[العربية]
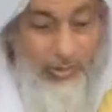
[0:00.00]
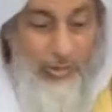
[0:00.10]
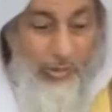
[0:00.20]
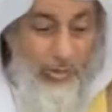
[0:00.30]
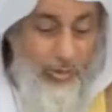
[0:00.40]

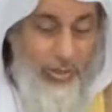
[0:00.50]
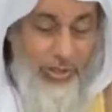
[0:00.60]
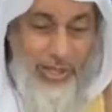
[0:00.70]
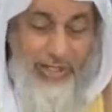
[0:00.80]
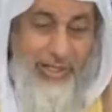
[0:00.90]
هو
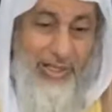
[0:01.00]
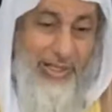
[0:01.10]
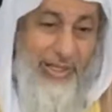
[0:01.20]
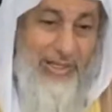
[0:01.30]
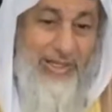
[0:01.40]
بيقول
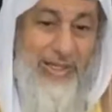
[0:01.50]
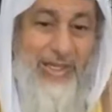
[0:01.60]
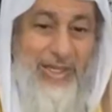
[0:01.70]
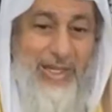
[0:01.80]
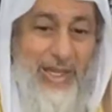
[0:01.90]
أنا
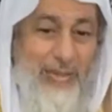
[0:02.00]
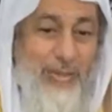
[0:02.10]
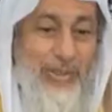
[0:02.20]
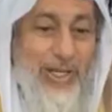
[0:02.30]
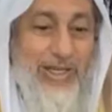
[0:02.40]
لن
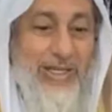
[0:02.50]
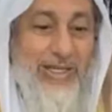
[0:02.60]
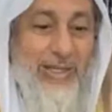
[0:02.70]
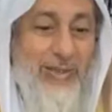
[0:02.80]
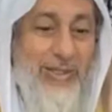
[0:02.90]
أبني
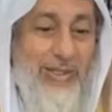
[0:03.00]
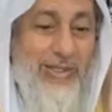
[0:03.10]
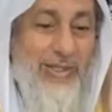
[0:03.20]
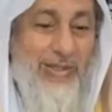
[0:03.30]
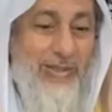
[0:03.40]
على
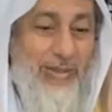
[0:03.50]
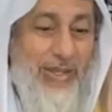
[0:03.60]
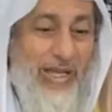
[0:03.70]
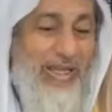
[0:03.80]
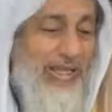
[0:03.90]
اليمين الكاذبة